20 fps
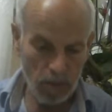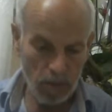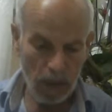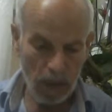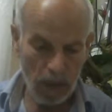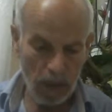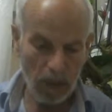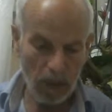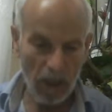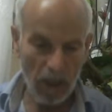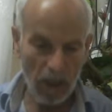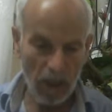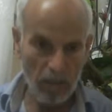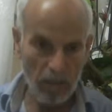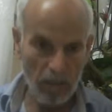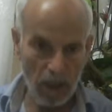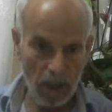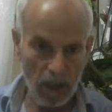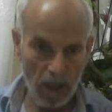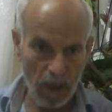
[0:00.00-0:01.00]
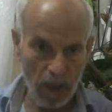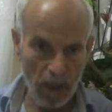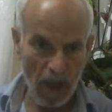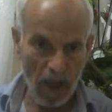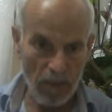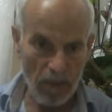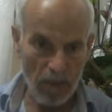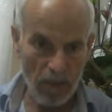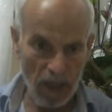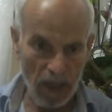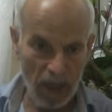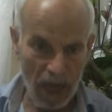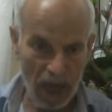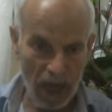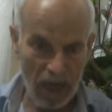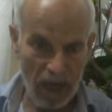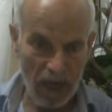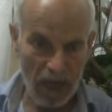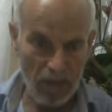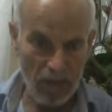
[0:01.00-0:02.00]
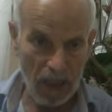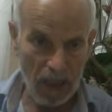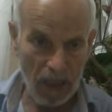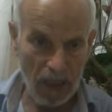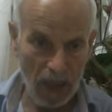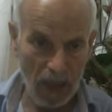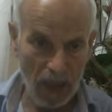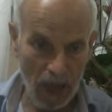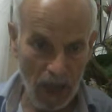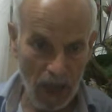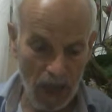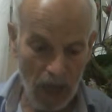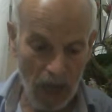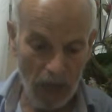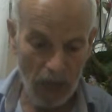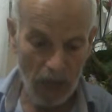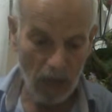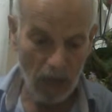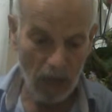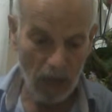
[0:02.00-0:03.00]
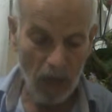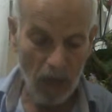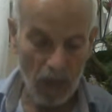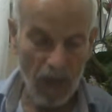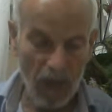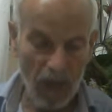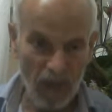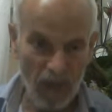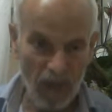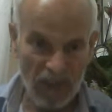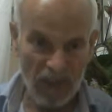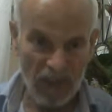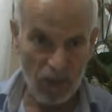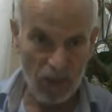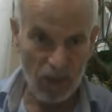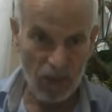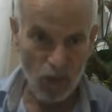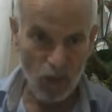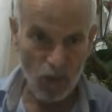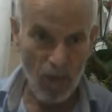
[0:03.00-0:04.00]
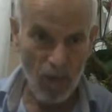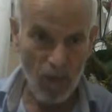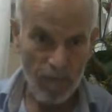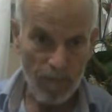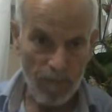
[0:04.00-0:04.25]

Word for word: أعطاه ربي رحمة للعالمين الكون هذا فسدتوه